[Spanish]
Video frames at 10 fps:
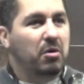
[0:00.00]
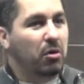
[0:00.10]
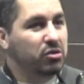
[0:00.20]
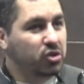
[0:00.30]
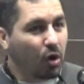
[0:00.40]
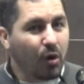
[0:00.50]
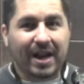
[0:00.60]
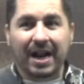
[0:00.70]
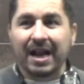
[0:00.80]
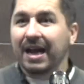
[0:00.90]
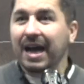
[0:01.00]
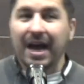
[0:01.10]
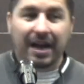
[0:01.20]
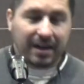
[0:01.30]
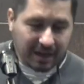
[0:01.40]
Con solo
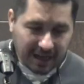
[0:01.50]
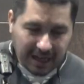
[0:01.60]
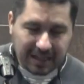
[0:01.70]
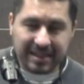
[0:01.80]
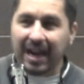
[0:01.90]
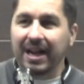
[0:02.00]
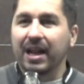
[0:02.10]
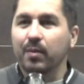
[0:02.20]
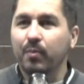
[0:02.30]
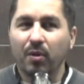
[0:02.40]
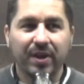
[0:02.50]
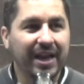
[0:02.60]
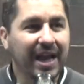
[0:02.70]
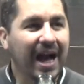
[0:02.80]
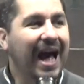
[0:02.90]
arrancar, el tráiler
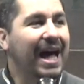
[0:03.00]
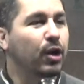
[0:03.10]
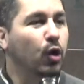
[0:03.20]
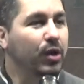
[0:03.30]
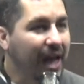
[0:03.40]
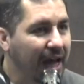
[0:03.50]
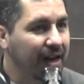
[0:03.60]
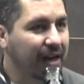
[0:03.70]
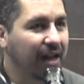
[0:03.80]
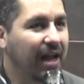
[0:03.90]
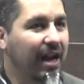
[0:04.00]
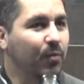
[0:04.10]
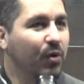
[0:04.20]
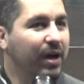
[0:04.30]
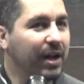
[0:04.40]
podría arrollar a la
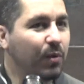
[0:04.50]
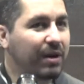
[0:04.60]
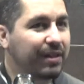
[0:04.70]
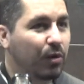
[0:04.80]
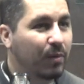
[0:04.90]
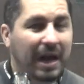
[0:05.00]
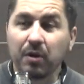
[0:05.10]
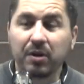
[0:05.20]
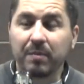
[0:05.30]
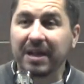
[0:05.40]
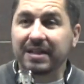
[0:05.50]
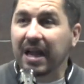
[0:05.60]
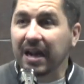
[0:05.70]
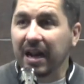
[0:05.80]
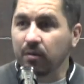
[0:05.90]
mujer guardia urbano y
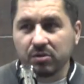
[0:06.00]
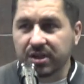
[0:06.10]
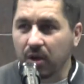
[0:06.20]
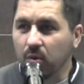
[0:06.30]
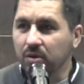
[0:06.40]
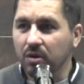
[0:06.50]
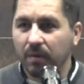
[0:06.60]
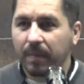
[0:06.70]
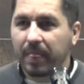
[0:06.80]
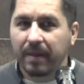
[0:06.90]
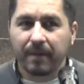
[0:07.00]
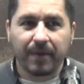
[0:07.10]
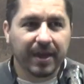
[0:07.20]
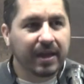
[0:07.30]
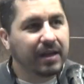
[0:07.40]
matarla en un segundo.
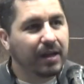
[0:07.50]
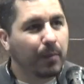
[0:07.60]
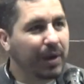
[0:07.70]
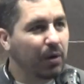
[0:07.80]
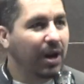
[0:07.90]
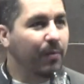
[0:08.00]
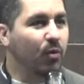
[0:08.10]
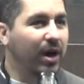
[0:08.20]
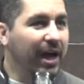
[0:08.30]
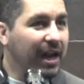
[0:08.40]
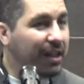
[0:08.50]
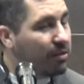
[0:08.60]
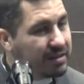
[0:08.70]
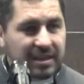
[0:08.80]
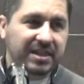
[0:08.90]
Pero la mujer
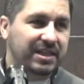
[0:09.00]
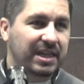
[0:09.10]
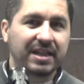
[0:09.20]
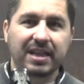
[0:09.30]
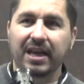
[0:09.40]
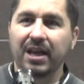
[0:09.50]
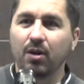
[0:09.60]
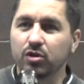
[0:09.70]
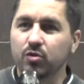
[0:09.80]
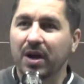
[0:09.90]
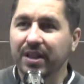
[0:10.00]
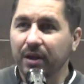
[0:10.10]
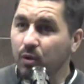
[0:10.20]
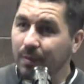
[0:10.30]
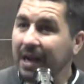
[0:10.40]
de 60 kilos guardia
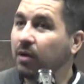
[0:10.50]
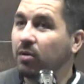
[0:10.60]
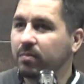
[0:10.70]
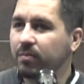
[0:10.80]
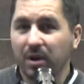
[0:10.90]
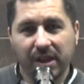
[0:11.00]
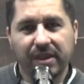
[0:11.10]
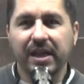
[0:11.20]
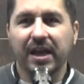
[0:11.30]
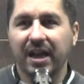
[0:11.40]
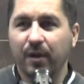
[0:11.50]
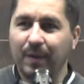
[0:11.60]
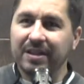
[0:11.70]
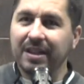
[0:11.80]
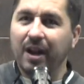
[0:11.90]
urbano, policía,
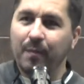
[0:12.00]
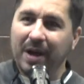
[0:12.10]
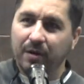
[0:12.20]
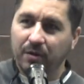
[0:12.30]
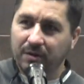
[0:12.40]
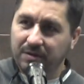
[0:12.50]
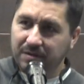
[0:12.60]
levanta la mano,